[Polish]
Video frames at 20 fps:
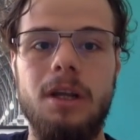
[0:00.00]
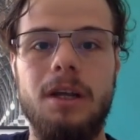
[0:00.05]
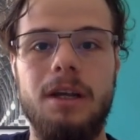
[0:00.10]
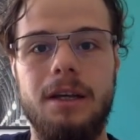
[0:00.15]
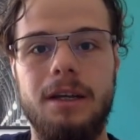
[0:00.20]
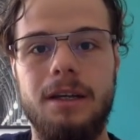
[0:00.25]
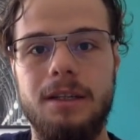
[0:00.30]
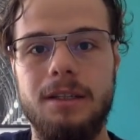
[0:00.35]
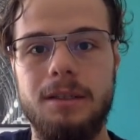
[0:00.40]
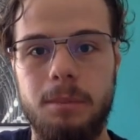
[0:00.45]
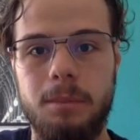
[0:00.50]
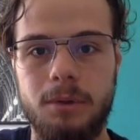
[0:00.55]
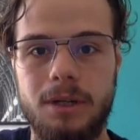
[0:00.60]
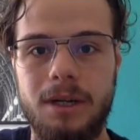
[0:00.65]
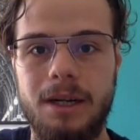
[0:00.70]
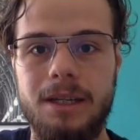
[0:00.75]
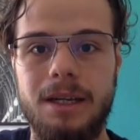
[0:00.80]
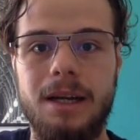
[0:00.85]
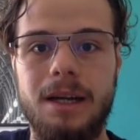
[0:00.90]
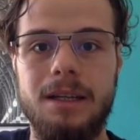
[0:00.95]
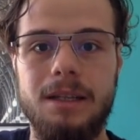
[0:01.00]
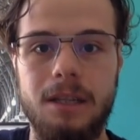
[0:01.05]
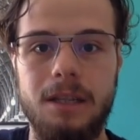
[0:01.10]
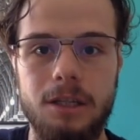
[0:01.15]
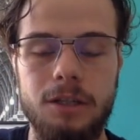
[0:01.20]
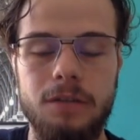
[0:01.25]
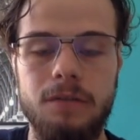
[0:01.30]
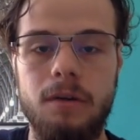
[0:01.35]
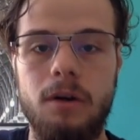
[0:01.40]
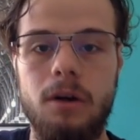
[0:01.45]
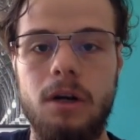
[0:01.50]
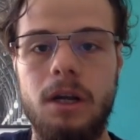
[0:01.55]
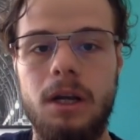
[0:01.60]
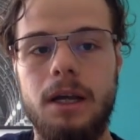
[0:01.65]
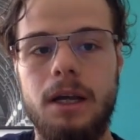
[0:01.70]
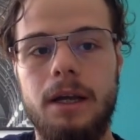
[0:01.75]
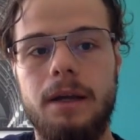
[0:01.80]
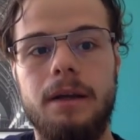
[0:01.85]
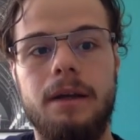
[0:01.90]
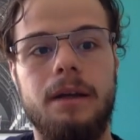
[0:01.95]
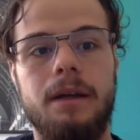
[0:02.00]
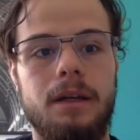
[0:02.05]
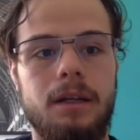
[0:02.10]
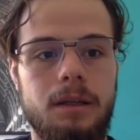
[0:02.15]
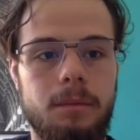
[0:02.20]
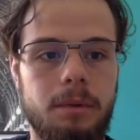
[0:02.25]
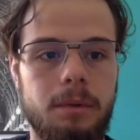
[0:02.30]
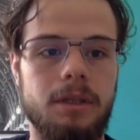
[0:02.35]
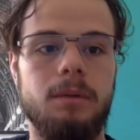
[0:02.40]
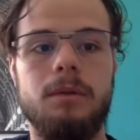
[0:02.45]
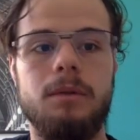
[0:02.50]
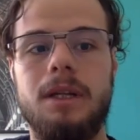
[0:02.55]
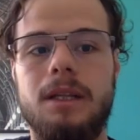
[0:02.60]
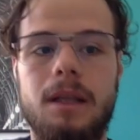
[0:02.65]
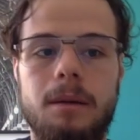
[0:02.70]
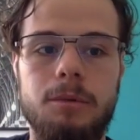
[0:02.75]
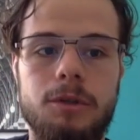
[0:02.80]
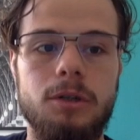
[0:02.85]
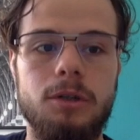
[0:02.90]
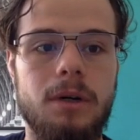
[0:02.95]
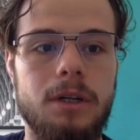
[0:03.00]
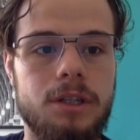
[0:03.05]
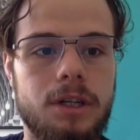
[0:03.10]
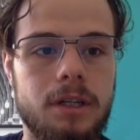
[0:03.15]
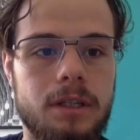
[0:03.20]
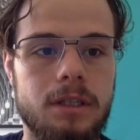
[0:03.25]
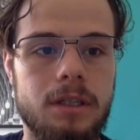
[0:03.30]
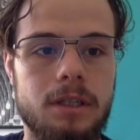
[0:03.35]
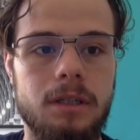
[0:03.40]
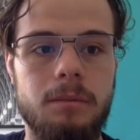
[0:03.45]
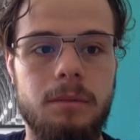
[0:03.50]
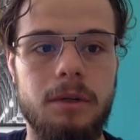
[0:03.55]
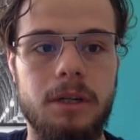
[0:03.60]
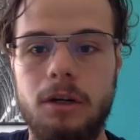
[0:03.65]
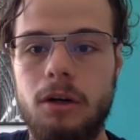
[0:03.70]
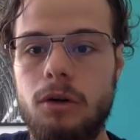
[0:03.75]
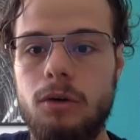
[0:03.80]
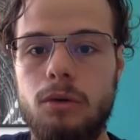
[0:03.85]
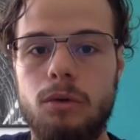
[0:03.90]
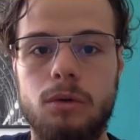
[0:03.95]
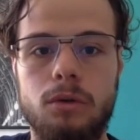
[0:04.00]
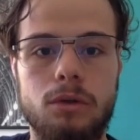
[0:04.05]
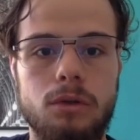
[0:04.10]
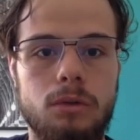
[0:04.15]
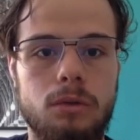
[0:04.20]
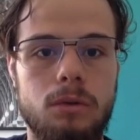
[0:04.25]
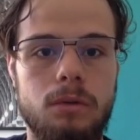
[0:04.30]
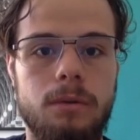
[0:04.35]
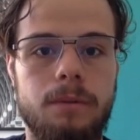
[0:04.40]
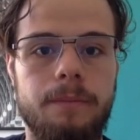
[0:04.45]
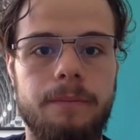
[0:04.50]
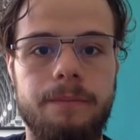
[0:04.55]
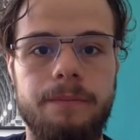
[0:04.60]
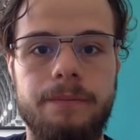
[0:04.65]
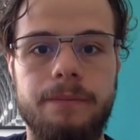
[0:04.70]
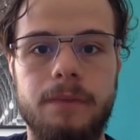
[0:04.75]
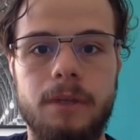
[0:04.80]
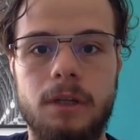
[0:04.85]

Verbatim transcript: e, spotkania na żywo e, i podam tutaj na przykładzie z mojego kursu mm,